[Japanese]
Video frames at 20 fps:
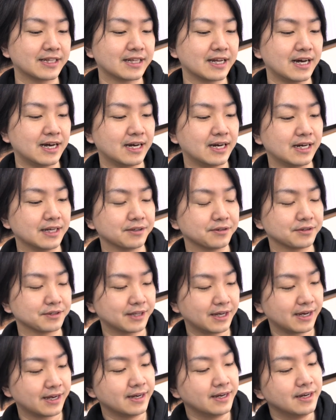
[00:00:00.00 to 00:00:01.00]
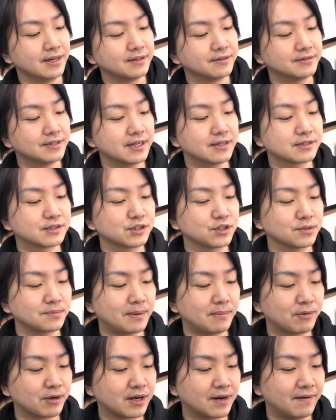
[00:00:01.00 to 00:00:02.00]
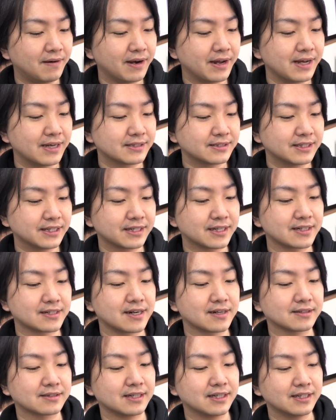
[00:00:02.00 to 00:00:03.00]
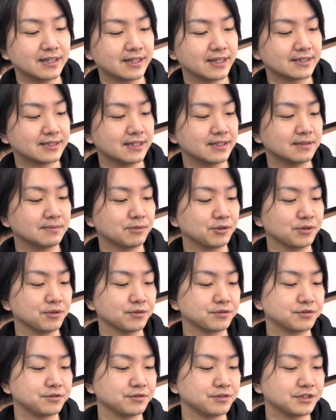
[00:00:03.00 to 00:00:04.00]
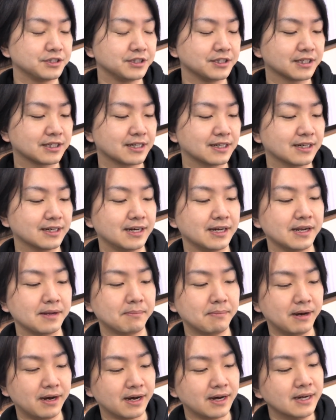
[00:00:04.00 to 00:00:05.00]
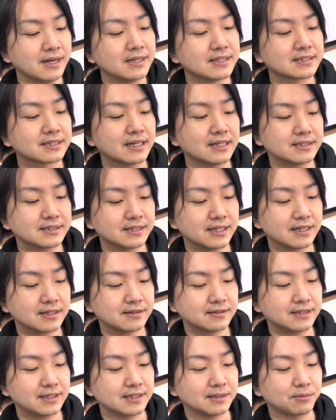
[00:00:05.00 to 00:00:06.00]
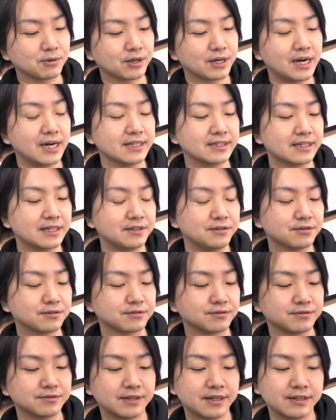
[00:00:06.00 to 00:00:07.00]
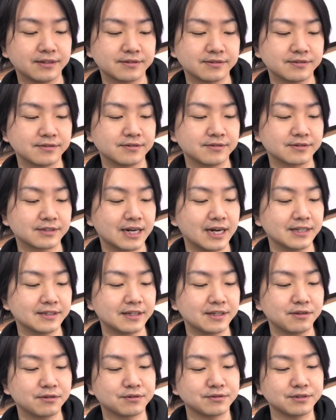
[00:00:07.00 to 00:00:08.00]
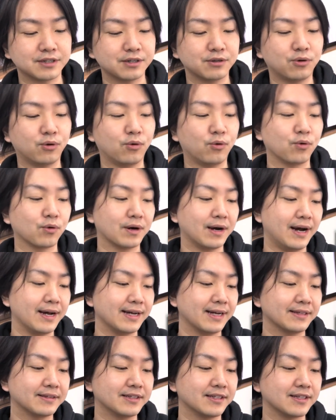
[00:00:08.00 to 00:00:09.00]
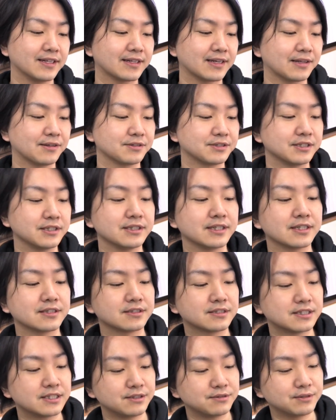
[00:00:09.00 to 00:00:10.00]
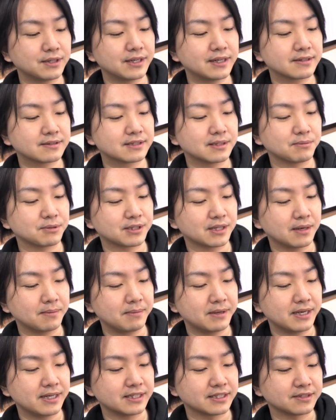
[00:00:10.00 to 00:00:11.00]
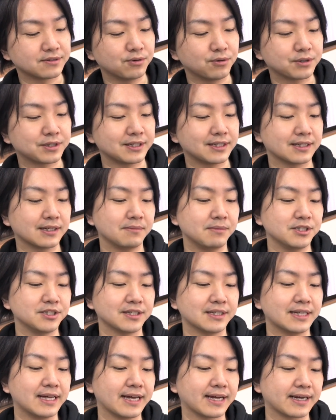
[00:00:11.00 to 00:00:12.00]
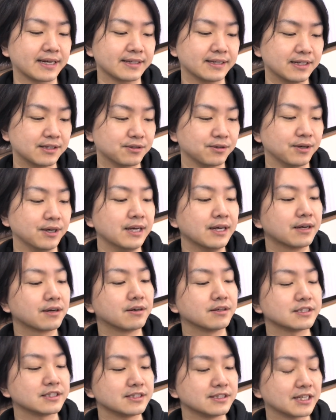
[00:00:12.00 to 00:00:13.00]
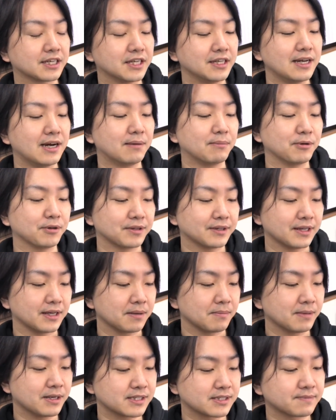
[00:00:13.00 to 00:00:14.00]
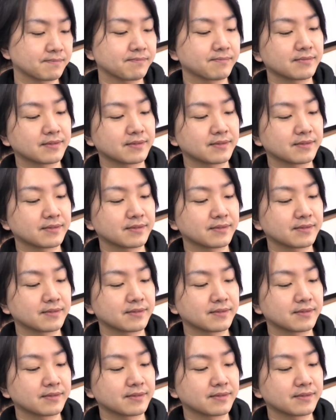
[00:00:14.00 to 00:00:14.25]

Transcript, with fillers: たので、売れる相場も変わりやすい価格帯で出せるものを中心に考えれば、3000円ぐらいでも改善よく売れ、うん、回転よく売れる方がやってて楽しいですし、売れなくてもダメージ、大きなダメージはないかなと、個人的にはは思っています